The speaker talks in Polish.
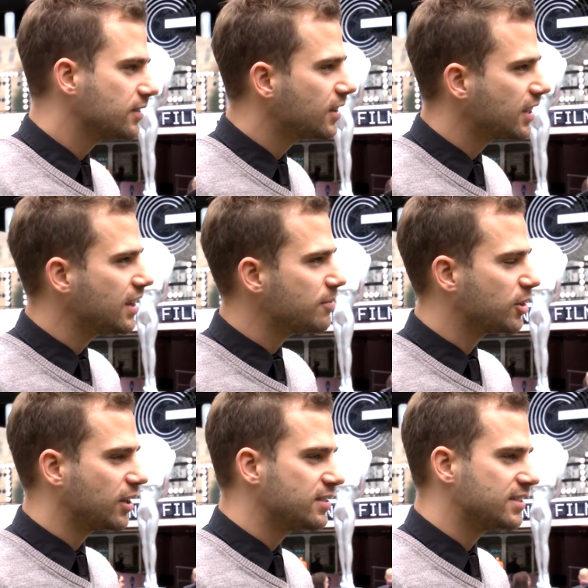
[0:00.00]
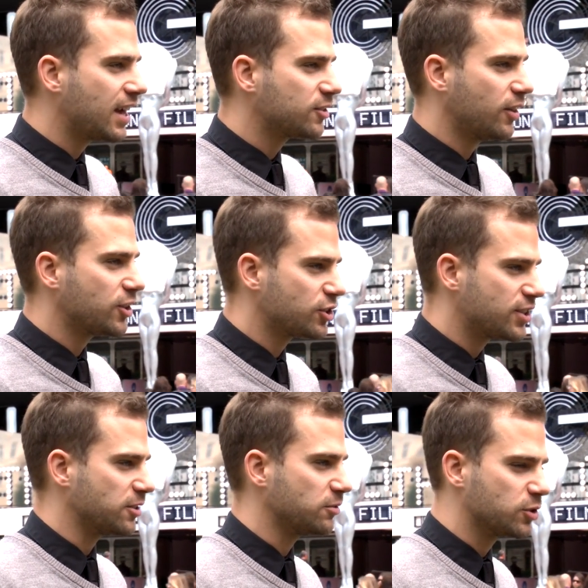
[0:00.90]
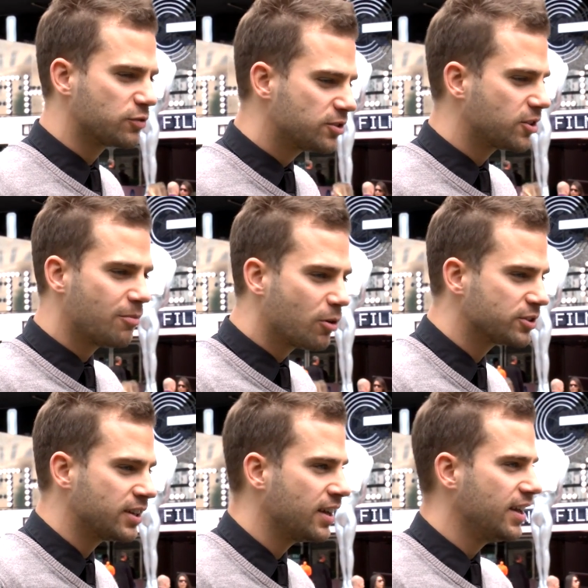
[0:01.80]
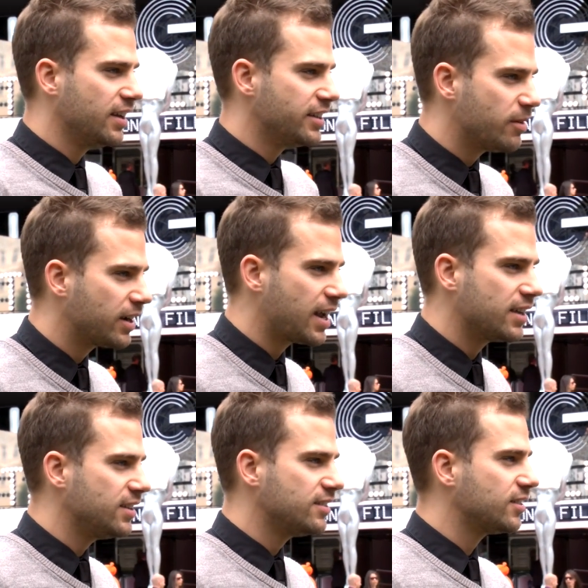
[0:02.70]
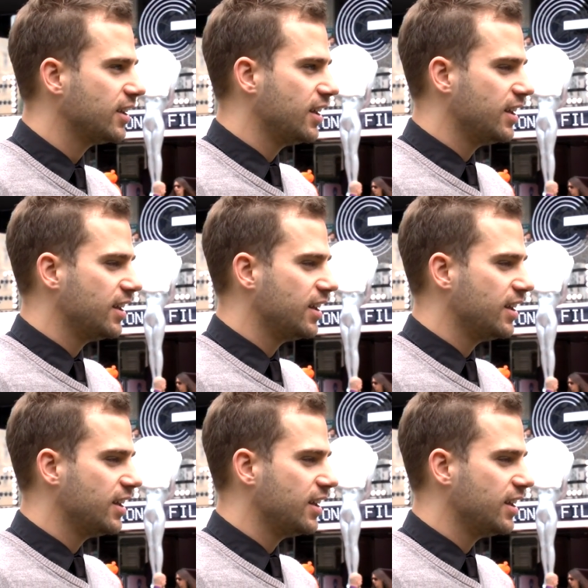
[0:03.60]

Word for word: taki dla mnie taki znak trochę naszych czasów, że już wszystko można, nie ma granic, e,